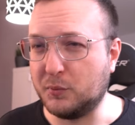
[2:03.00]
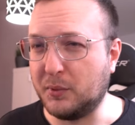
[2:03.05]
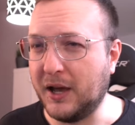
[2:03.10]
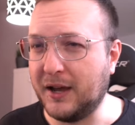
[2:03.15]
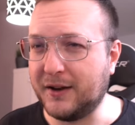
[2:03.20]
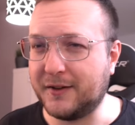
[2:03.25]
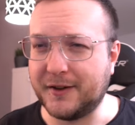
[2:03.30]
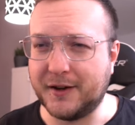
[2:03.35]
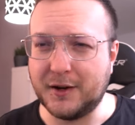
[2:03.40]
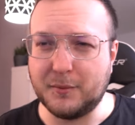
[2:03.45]
Blade
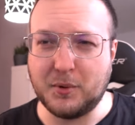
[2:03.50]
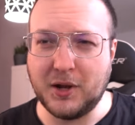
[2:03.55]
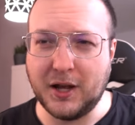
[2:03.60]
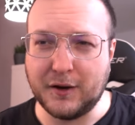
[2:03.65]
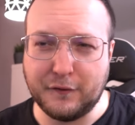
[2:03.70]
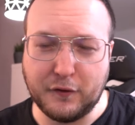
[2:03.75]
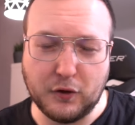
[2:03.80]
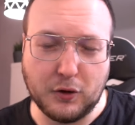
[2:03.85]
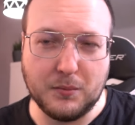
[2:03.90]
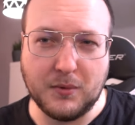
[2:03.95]
ist eine
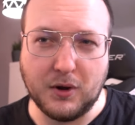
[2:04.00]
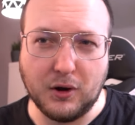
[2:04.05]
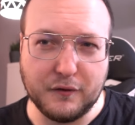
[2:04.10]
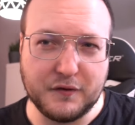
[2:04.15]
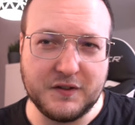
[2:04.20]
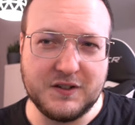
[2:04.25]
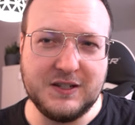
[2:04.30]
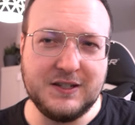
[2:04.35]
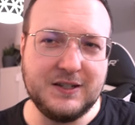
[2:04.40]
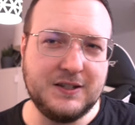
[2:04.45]
Plattform,
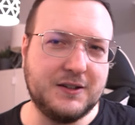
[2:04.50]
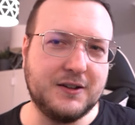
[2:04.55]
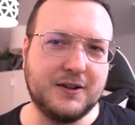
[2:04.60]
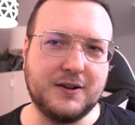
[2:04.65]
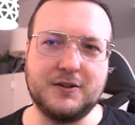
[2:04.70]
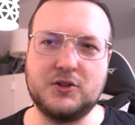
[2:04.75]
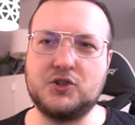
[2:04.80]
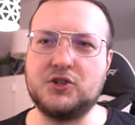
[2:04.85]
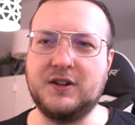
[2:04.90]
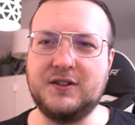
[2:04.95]
auf die
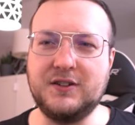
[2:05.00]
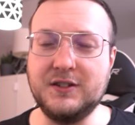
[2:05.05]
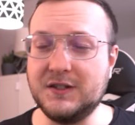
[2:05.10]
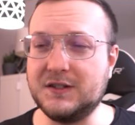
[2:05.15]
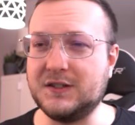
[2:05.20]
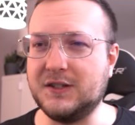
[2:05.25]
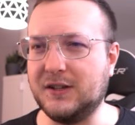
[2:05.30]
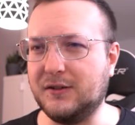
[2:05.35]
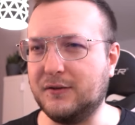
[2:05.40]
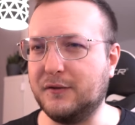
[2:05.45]
ihr
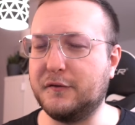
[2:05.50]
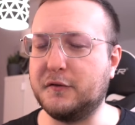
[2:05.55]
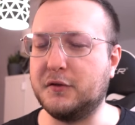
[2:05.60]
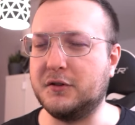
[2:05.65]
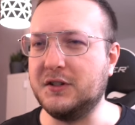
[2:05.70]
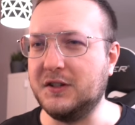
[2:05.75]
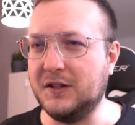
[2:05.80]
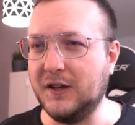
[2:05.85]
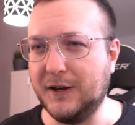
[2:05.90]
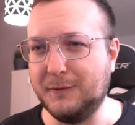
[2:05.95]
Statistiken
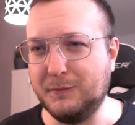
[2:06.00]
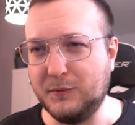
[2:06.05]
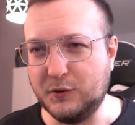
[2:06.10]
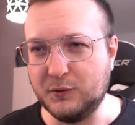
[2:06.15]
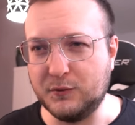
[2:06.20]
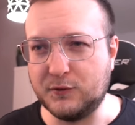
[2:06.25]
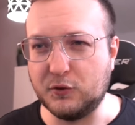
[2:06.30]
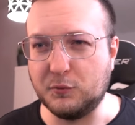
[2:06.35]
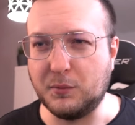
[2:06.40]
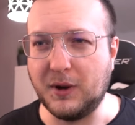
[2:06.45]
von jedem
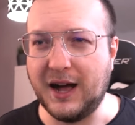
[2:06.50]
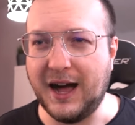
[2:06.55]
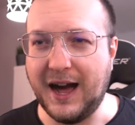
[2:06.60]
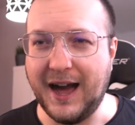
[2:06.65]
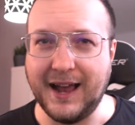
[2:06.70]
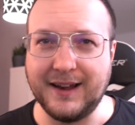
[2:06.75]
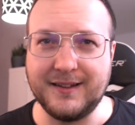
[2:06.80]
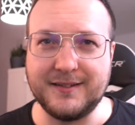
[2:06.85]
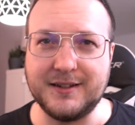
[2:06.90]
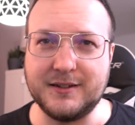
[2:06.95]
YouTuber
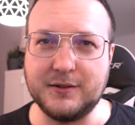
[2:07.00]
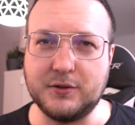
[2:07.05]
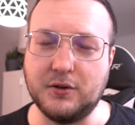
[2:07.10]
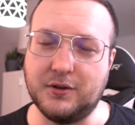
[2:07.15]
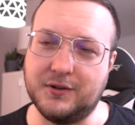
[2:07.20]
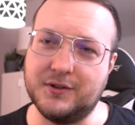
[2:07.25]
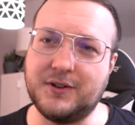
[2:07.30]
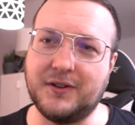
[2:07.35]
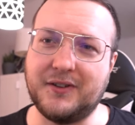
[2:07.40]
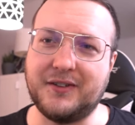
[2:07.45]
einsehen
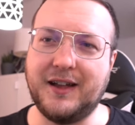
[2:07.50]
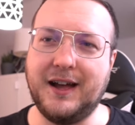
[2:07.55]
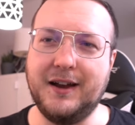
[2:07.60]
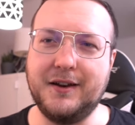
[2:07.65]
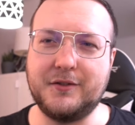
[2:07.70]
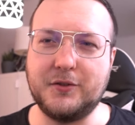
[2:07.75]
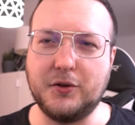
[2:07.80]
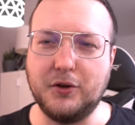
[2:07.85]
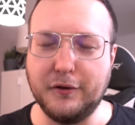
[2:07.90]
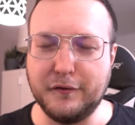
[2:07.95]
könnt. Das ist
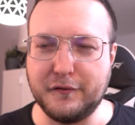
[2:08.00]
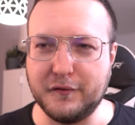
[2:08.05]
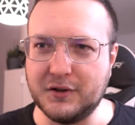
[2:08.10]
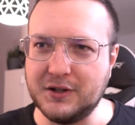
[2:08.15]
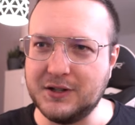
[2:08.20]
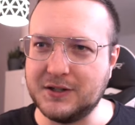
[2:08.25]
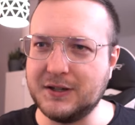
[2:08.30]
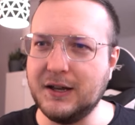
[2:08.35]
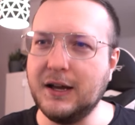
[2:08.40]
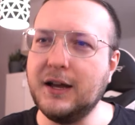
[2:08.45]
alles
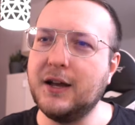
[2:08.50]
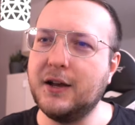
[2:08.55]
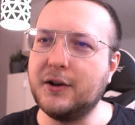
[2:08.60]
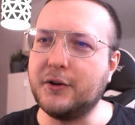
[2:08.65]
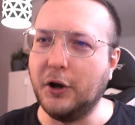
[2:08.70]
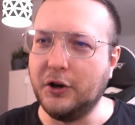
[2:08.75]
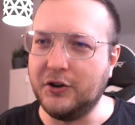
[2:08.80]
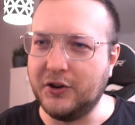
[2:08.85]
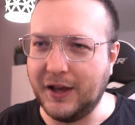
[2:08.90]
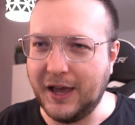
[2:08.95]
öffentlich,
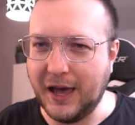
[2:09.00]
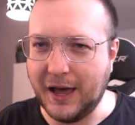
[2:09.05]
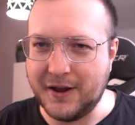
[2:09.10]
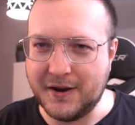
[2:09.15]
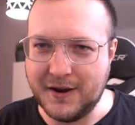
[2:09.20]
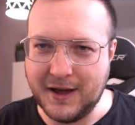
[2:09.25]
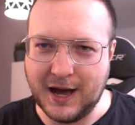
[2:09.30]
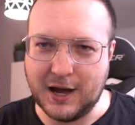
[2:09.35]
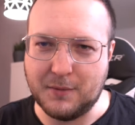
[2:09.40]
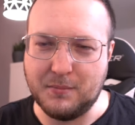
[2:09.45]
könnt ihr gerne
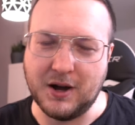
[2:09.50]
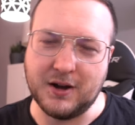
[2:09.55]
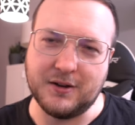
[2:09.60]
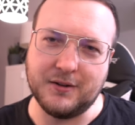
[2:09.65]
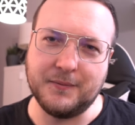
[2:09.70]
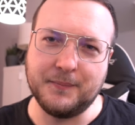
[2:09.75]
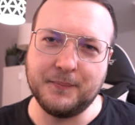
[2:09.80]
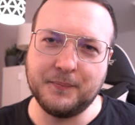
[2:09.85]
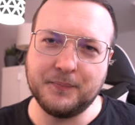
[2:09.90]
nachmachen.